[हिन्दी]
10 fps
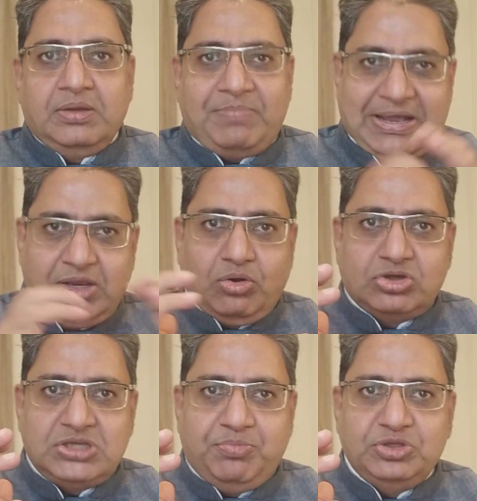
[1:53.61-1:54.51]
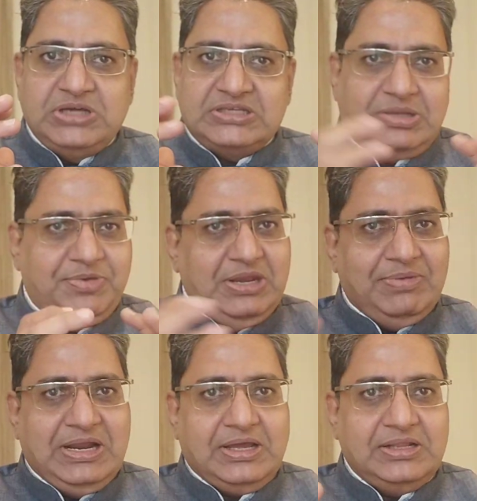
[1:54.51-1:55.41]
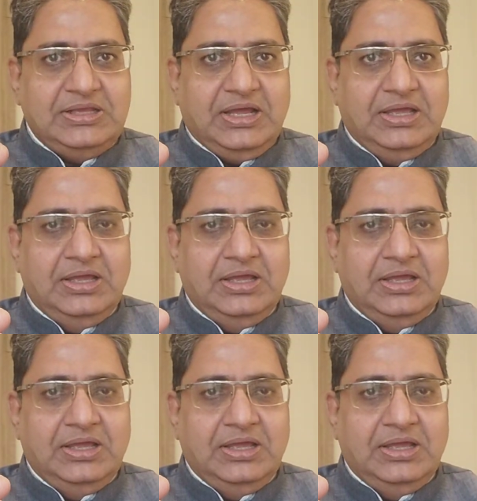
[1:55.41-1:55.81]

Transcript: बाकी लोगों से पूछा सभी ने मना कर दिया